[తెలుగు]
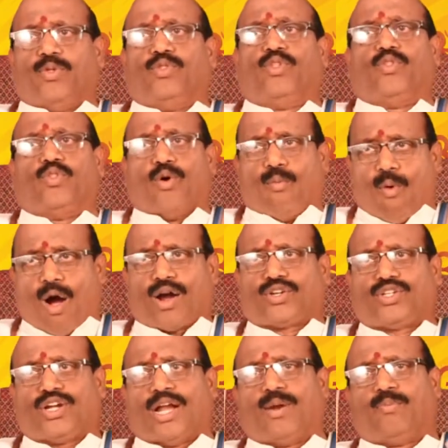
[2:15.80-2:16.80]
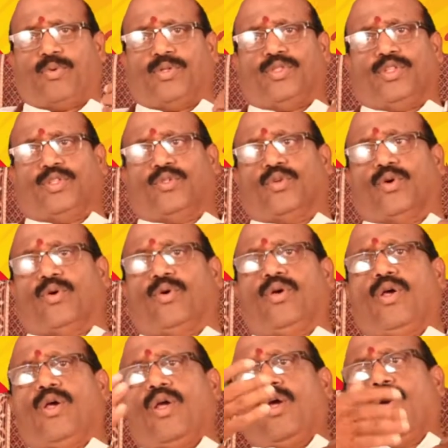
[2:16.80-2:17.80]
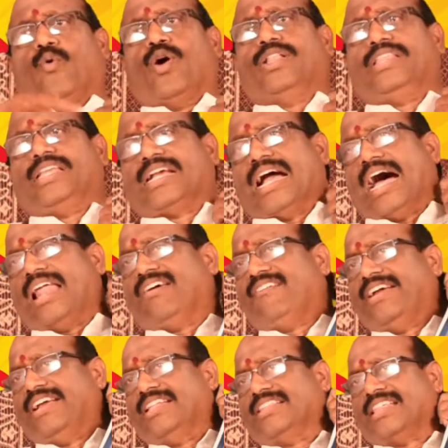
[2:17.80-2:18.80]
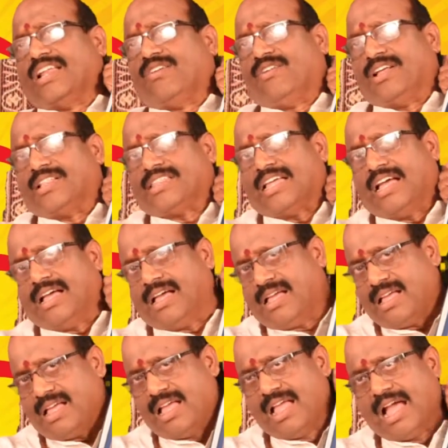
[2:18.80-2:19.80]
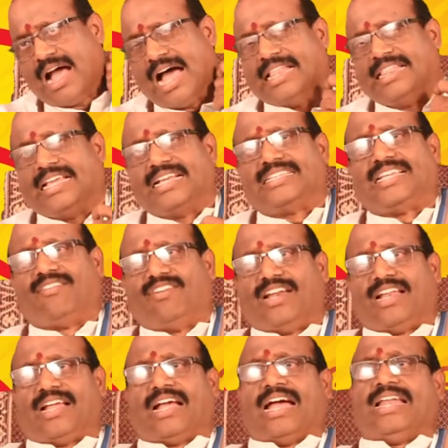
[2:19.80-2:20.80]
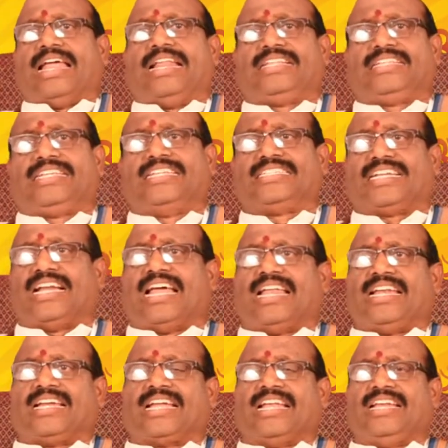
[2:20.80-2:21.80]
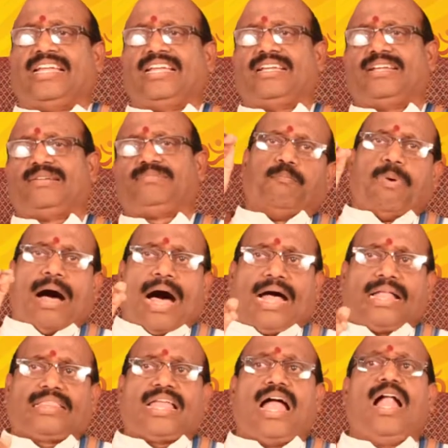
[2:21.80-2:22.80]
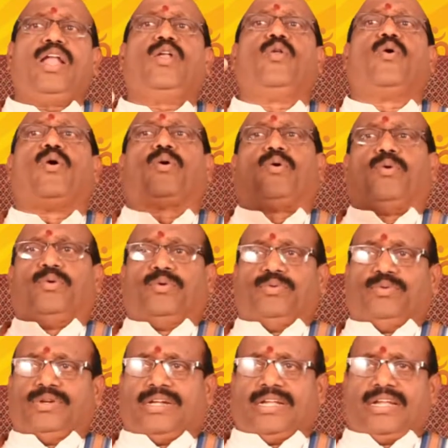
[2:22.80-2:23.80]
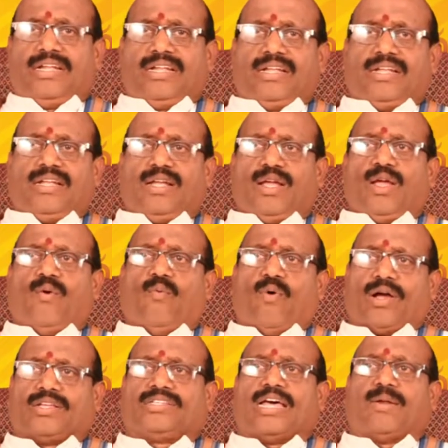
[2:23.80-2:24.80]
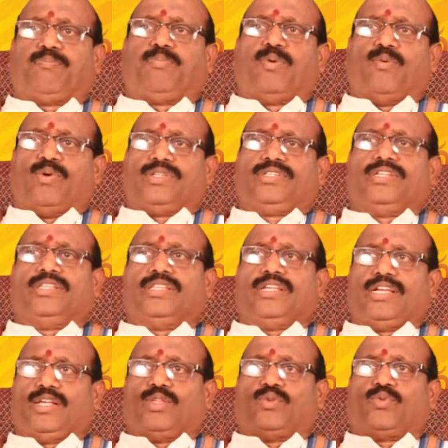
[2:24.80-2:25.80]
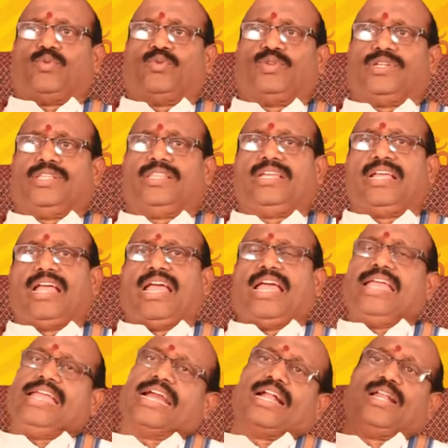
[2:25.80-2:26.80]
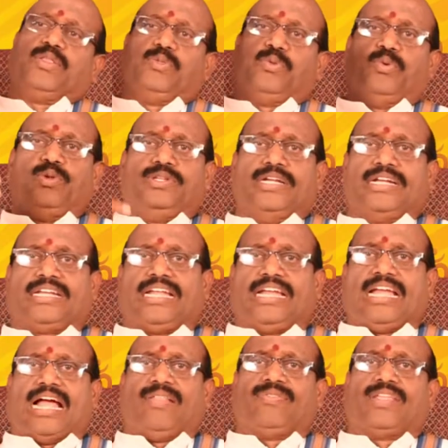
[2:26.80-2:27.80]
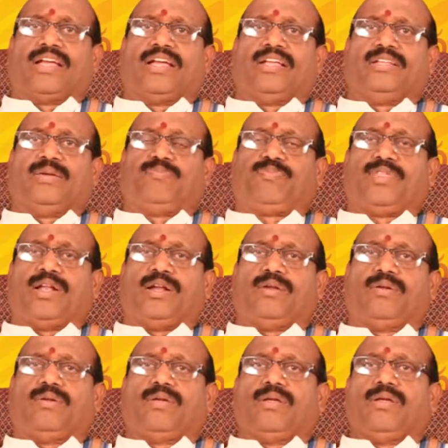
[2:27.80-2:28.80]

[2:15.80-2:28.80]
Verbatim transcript: పొందిందో మోక్షాన్ని పొందిందో కొద్ది కాలం అయిన తర్వాత అదే శివలింగాన్ని అర్చించడానికని పాతాళ లోకం నుండి ఒక సర్పం వచ్చింది ఇది చూసింది ఇక్కడ దుర్జటి అందంగా చెప్తాడు